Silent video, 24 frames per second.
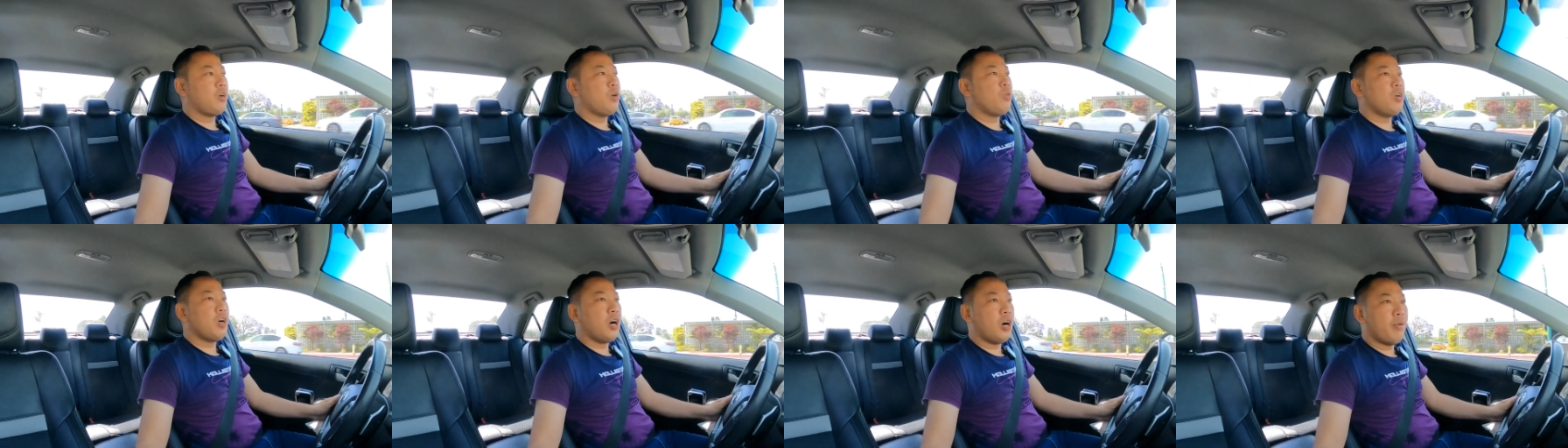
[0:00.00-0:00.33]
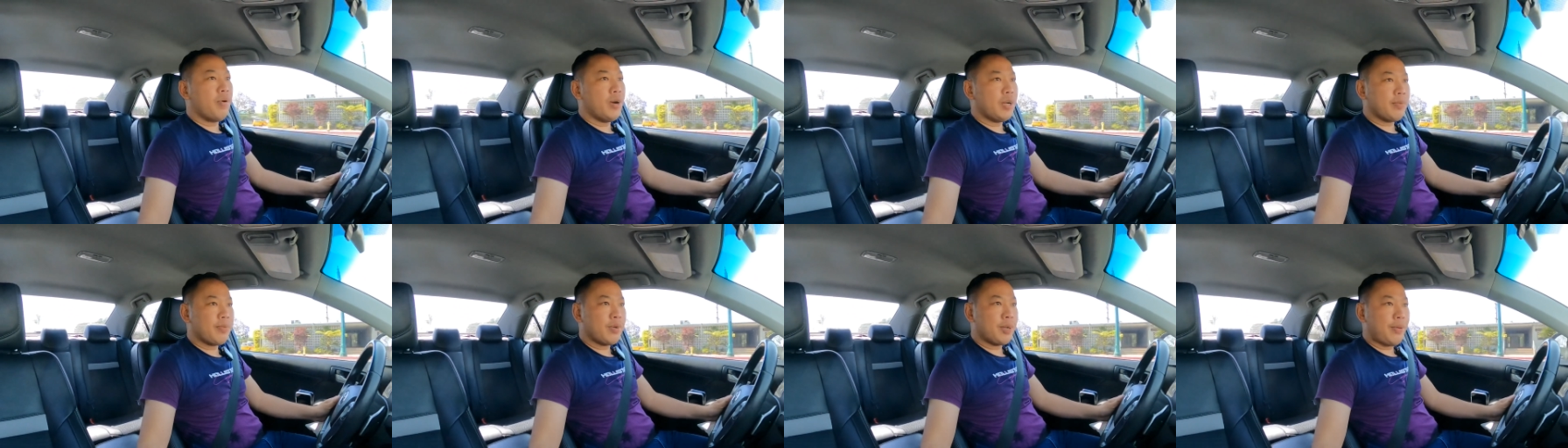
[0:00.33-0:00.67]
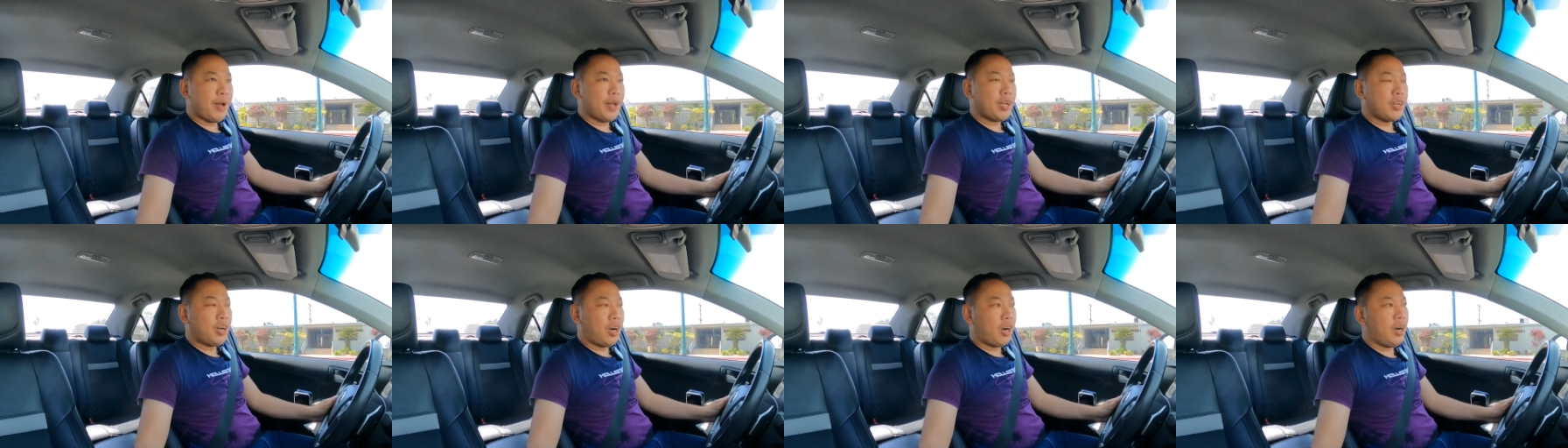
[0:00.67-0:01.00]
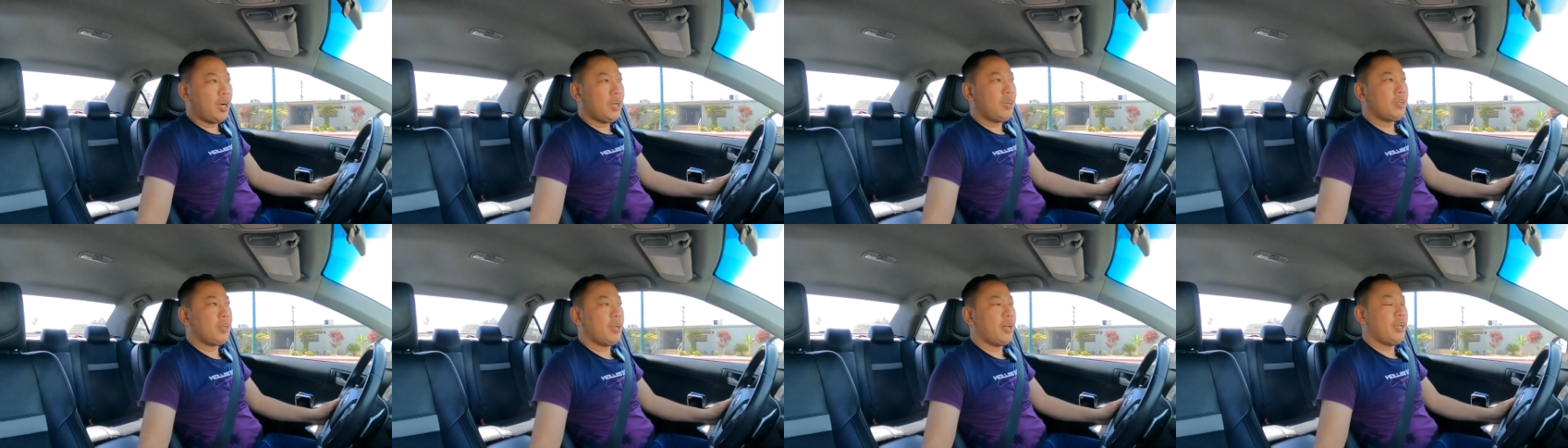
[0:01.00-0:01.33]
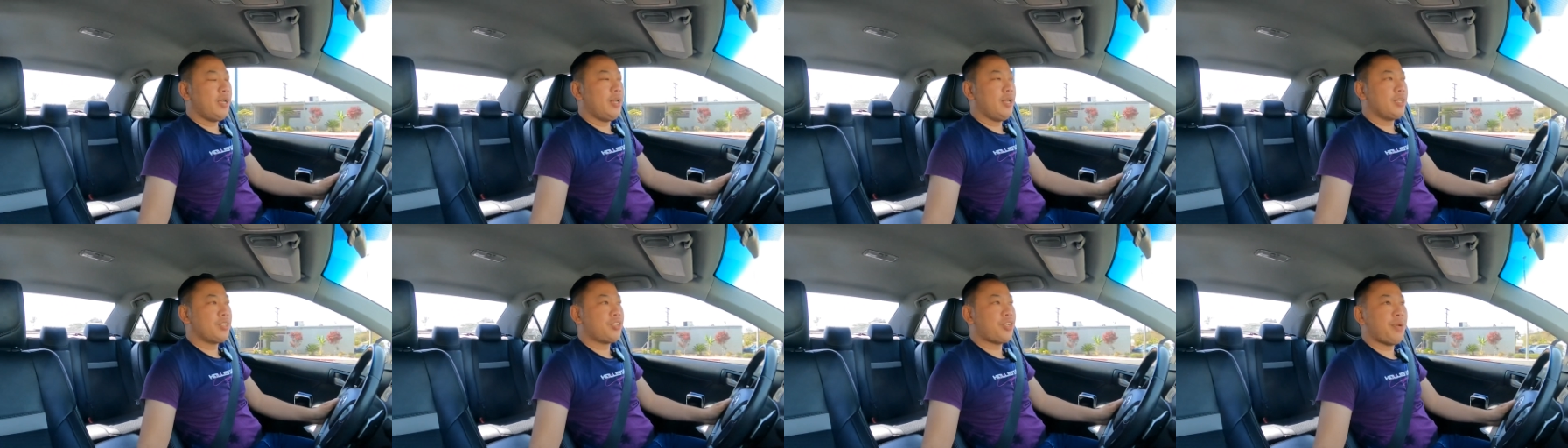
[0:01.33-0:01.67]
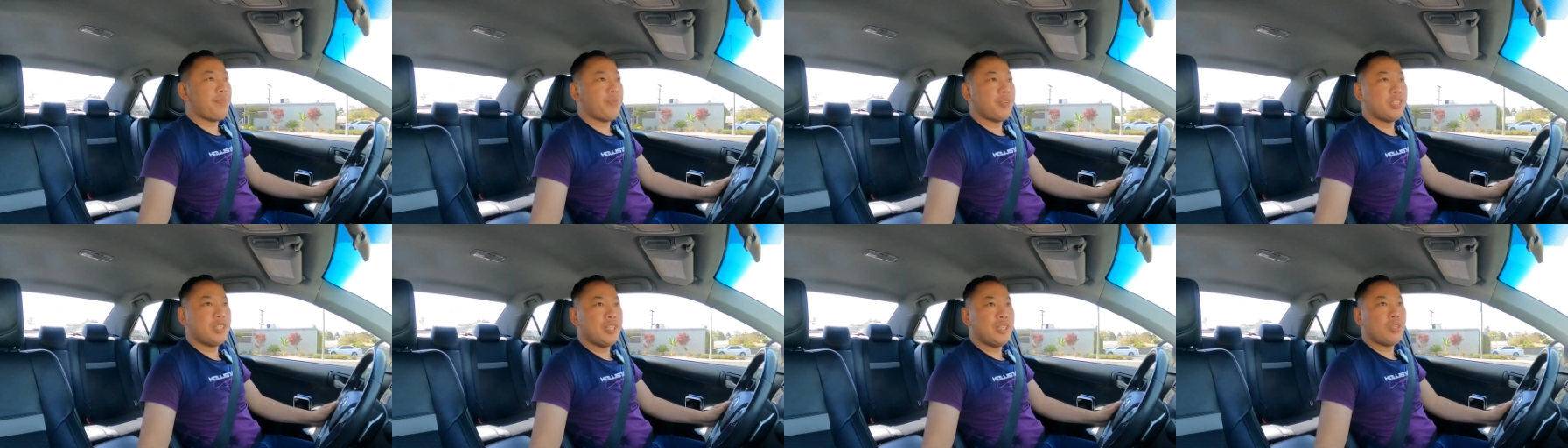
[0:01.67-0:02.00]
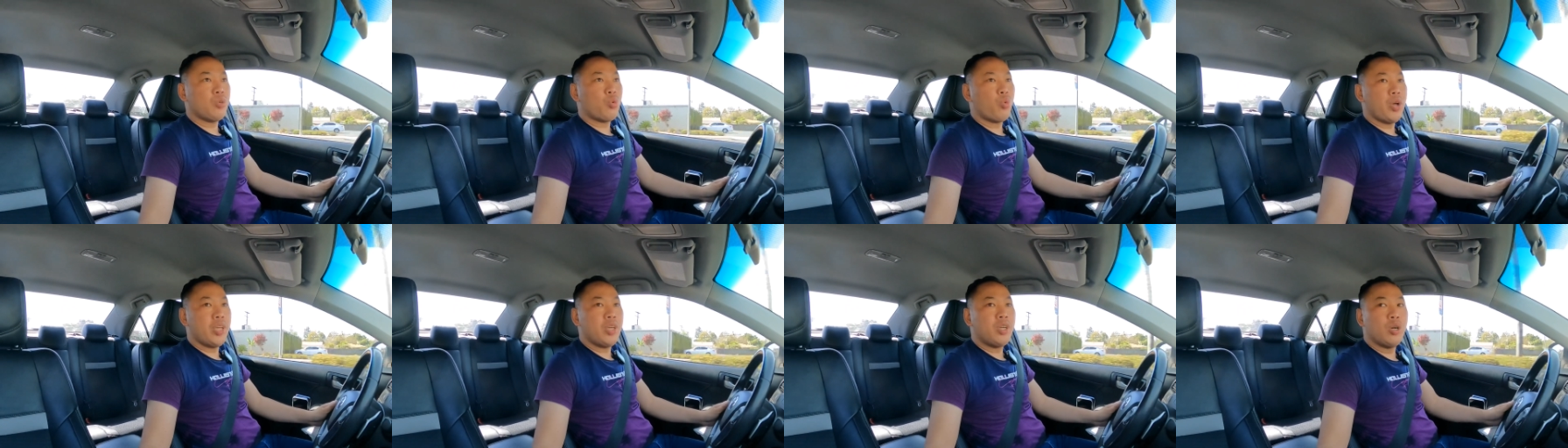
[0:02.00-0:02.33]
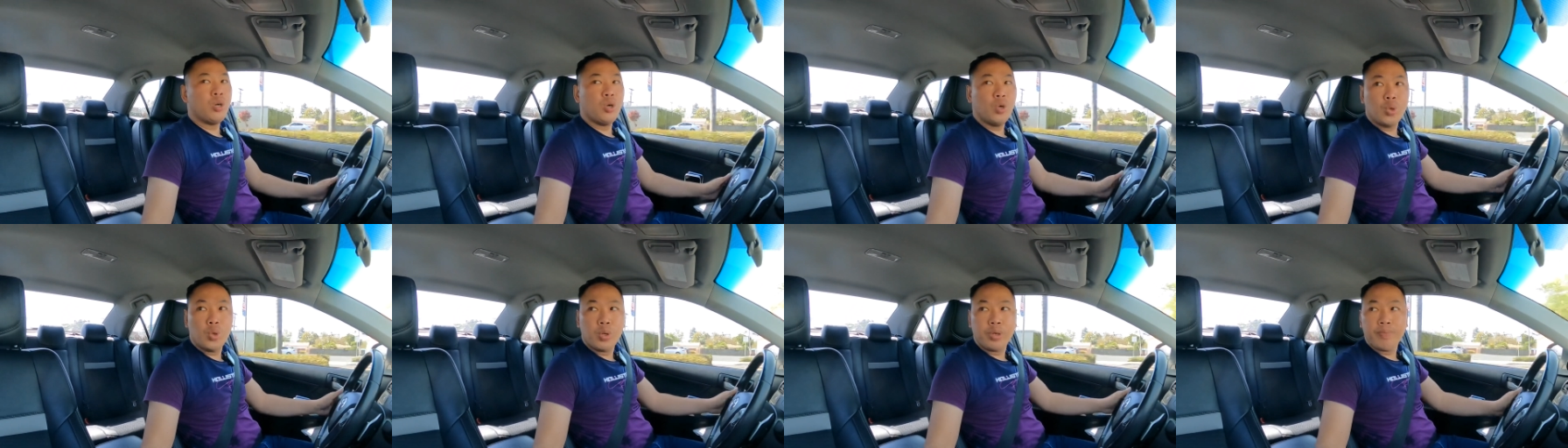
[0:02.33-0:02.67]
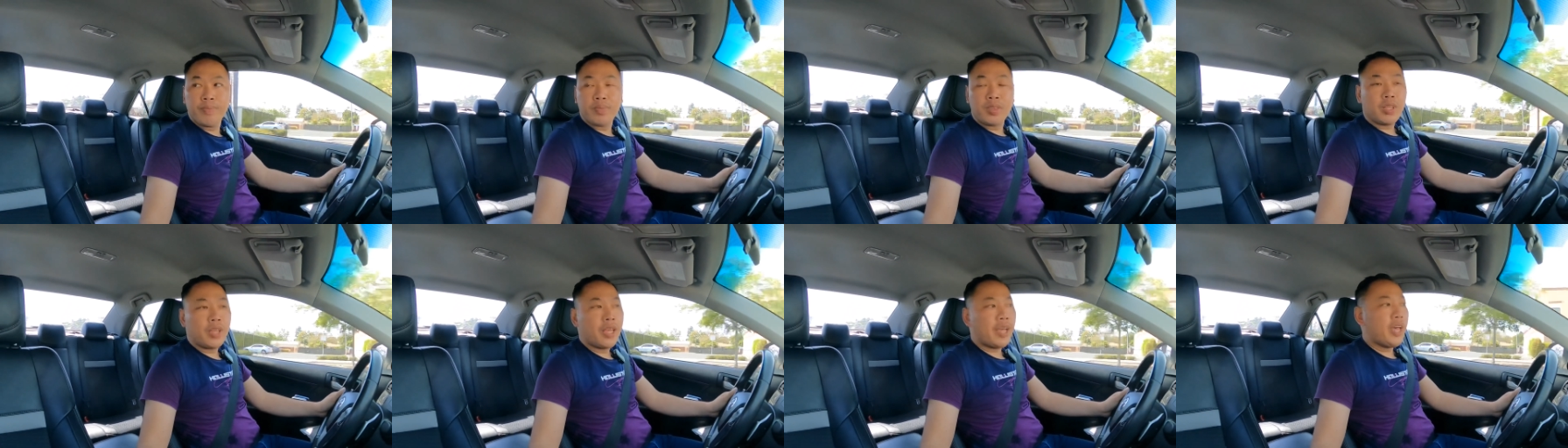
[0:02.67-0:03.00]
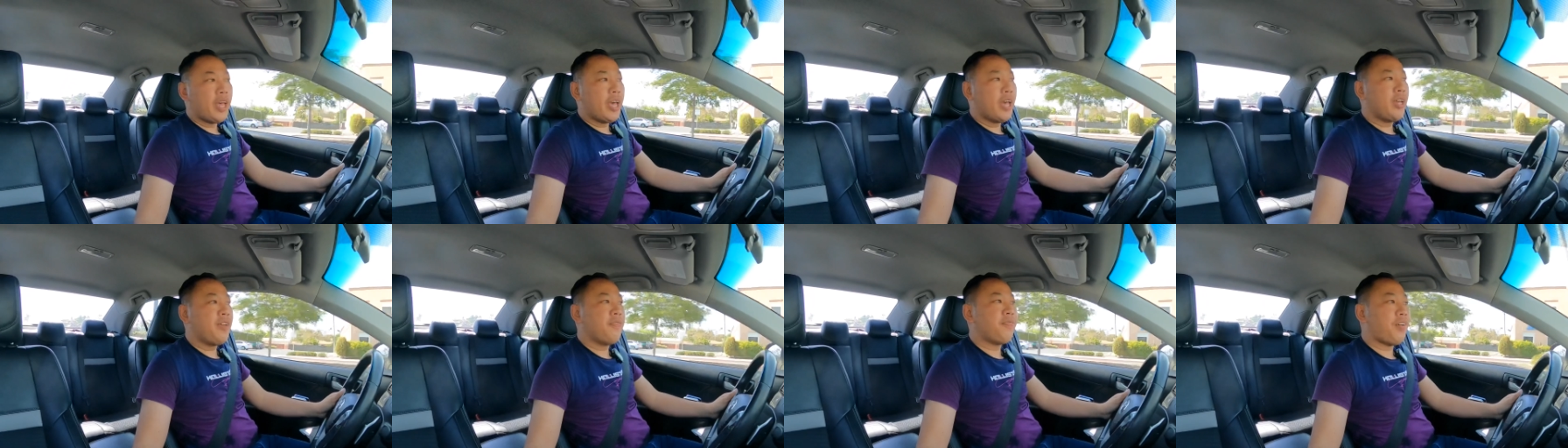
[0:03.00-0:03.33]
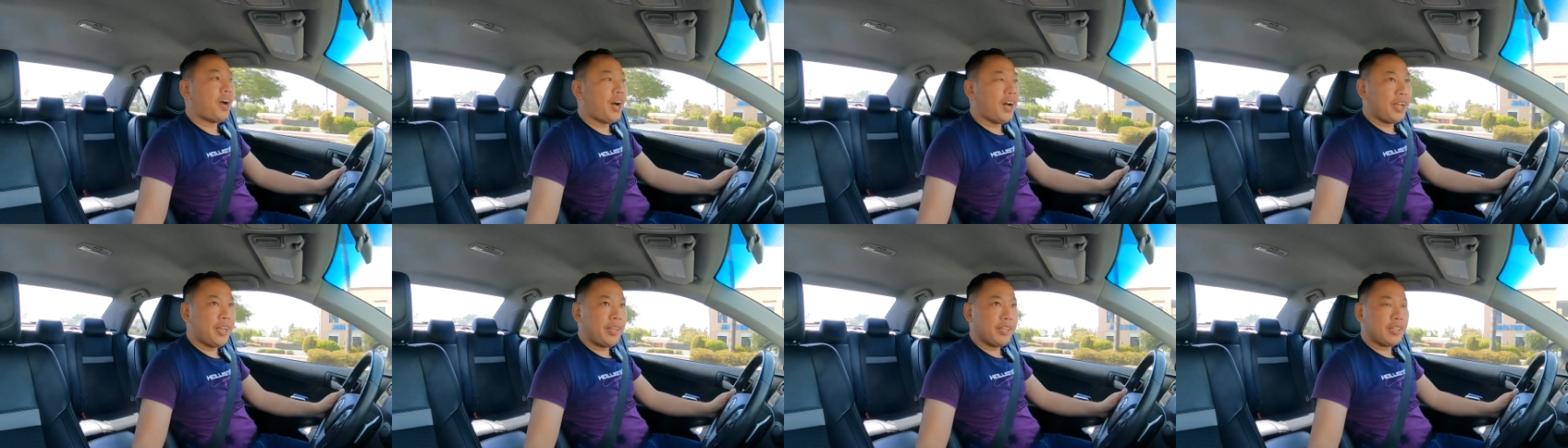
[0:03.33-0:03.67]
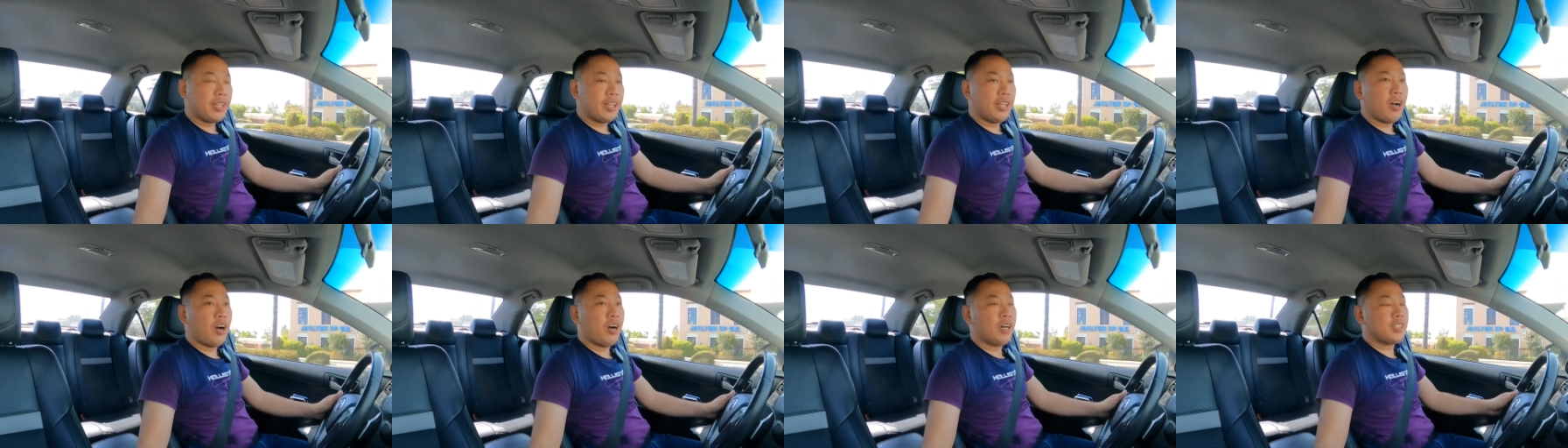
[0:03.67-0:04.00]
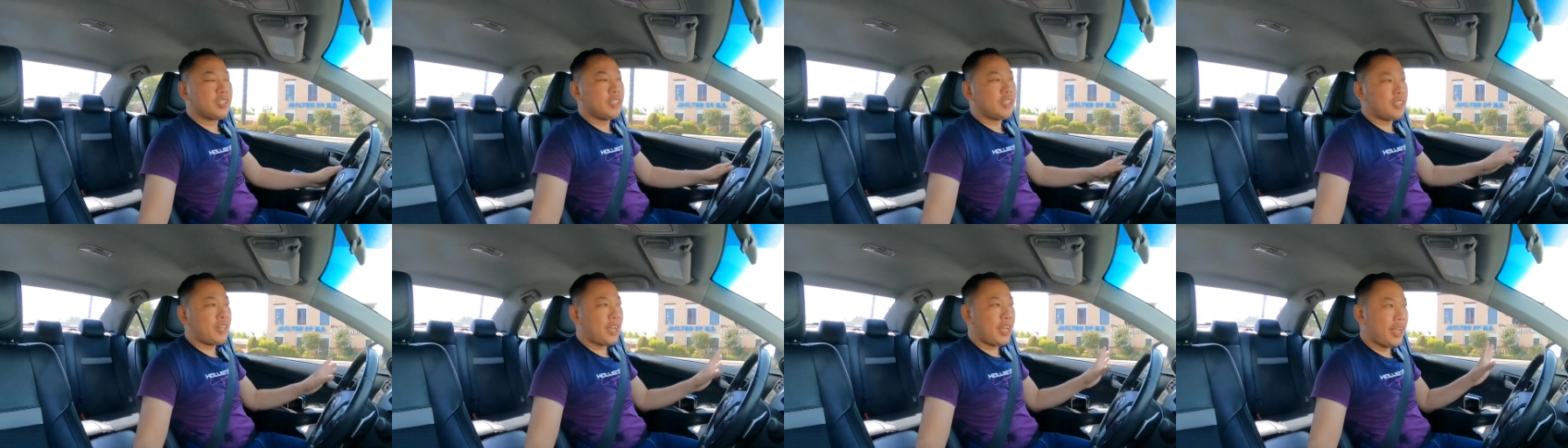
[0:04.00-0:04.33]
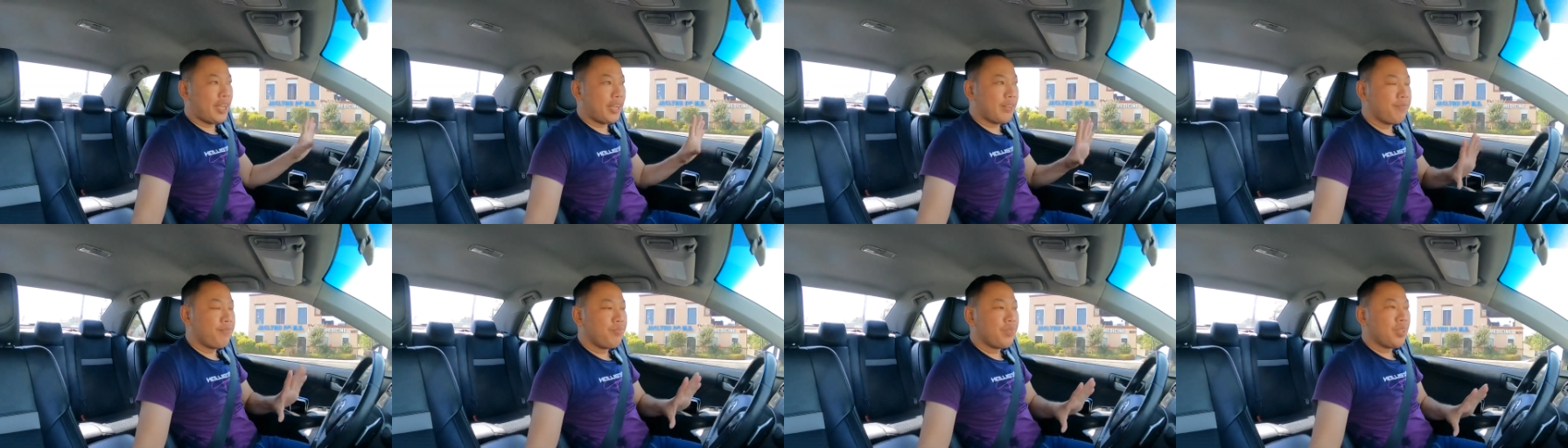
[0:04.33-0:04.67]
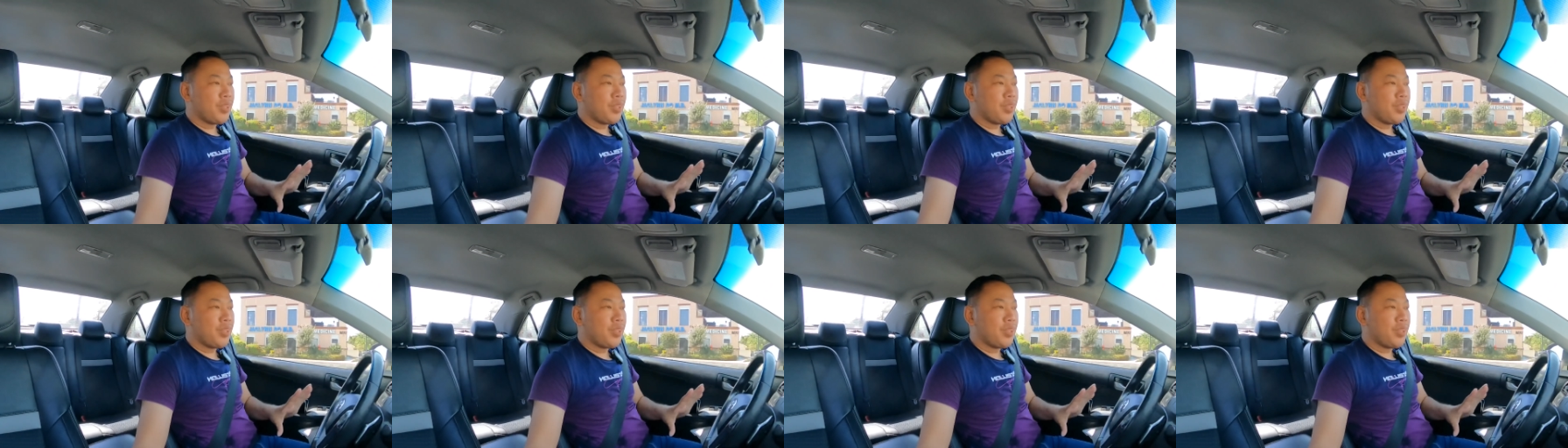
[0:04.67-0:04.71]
Google các bạn gõ để là Japanese Wagyu A5 thì họ sẽ ra